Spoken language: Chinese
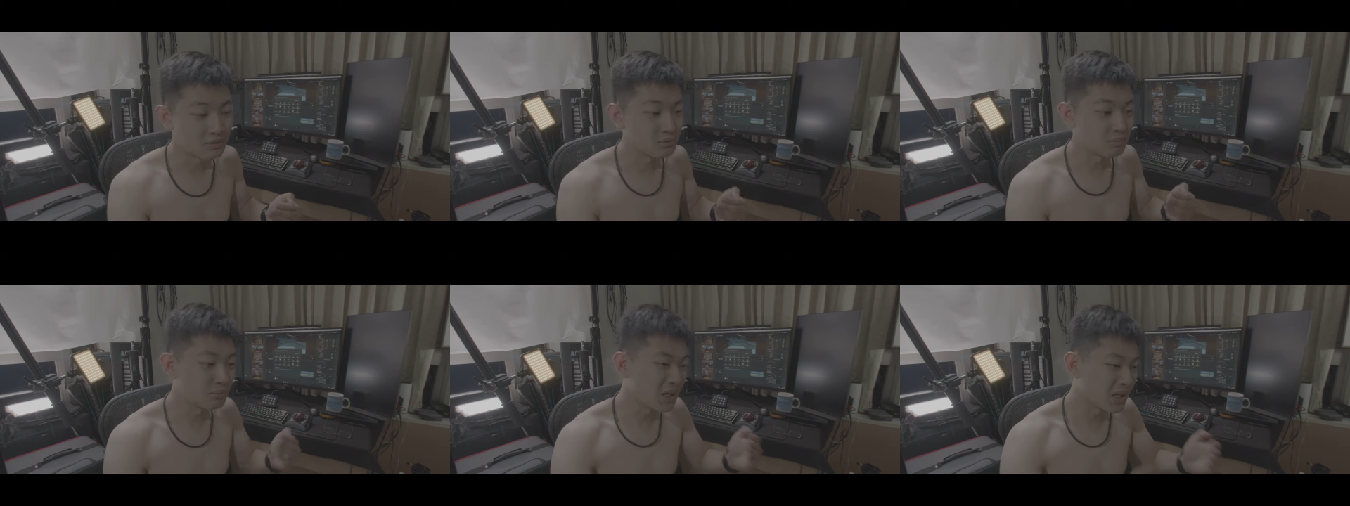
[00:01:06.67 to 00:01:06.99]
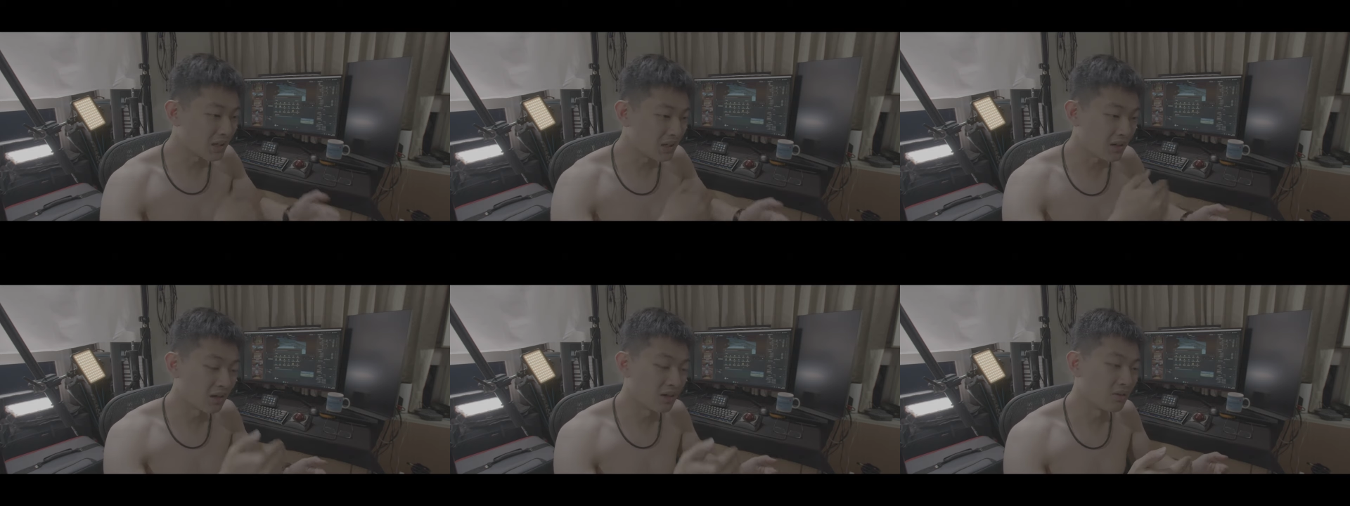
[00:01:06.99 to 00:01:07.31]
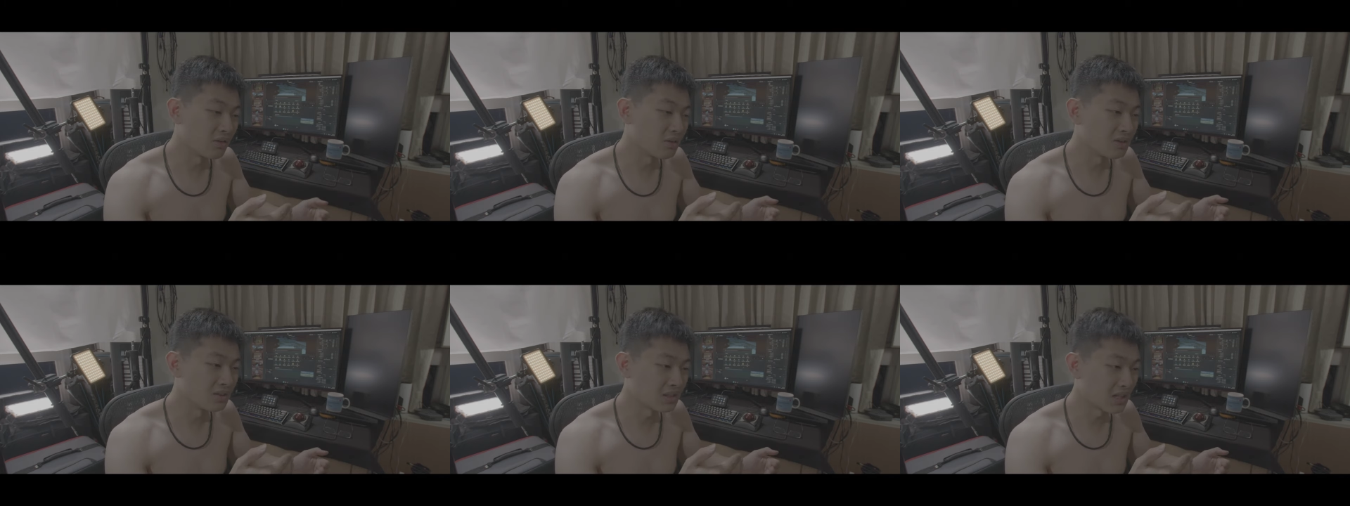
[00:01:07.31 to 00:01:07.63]
变
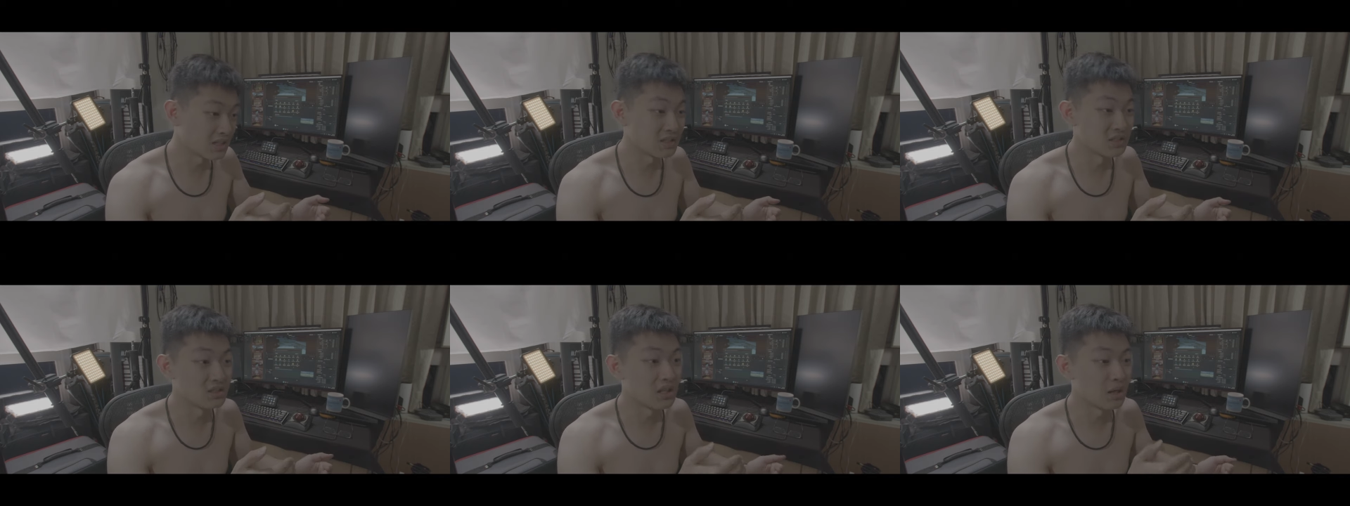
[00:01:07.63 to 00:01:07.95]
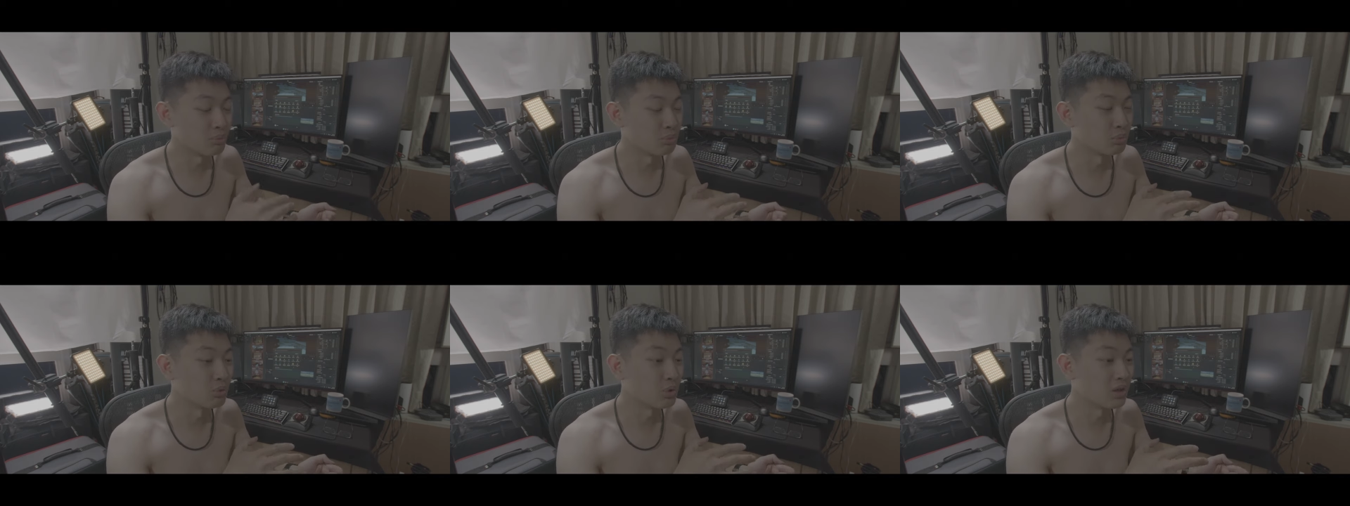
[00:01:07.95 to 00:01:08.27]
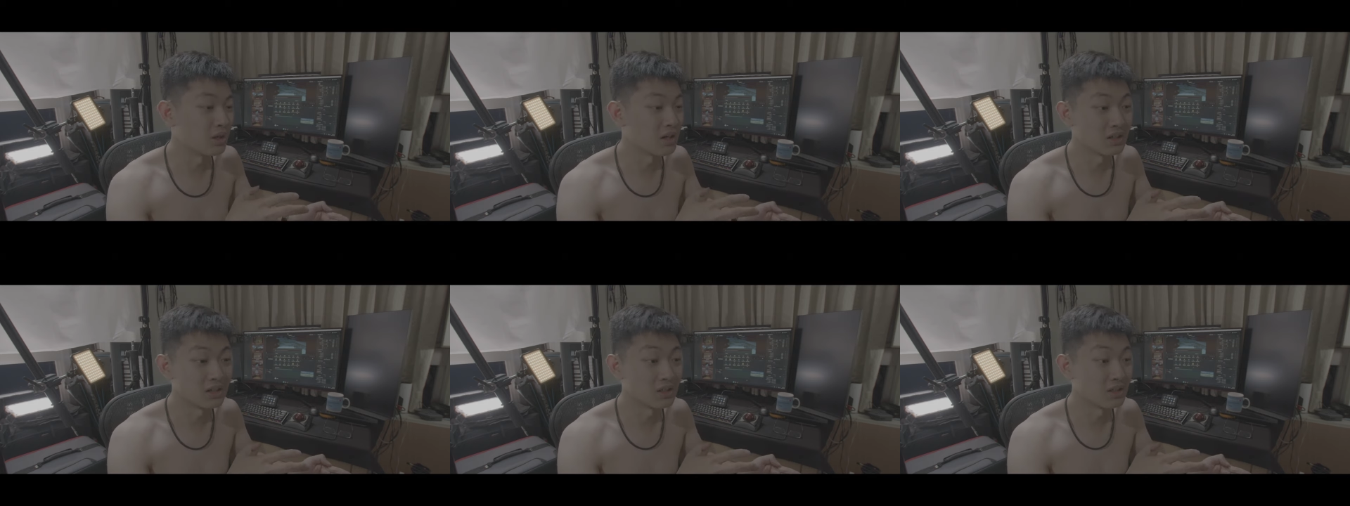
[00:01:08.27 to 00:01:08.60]
高，但是它不会
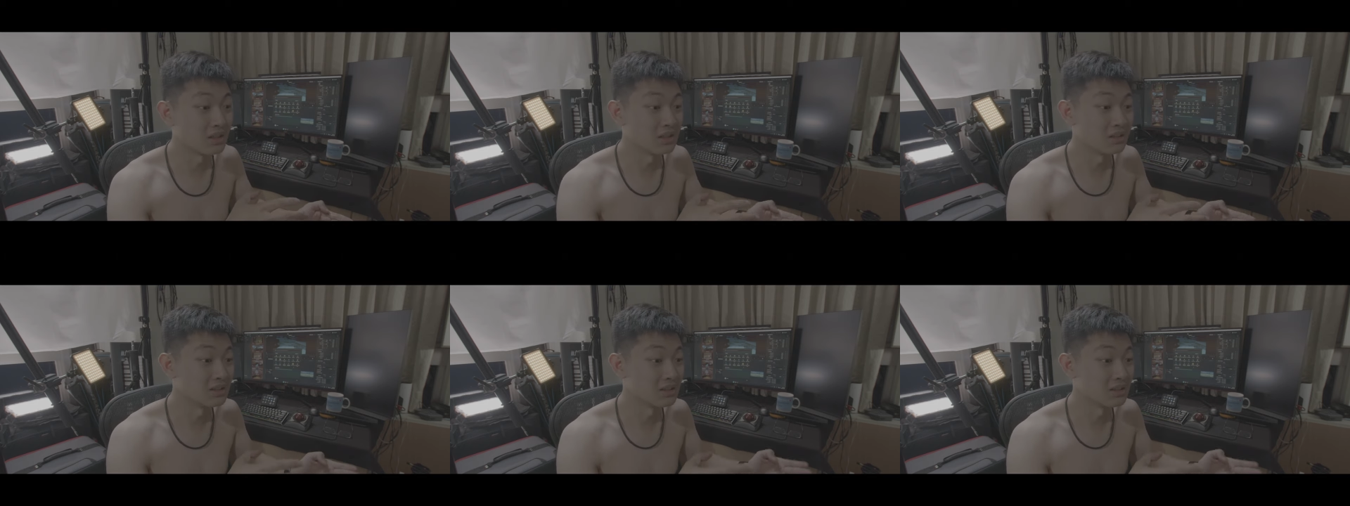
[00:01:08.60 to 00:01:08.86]
让你。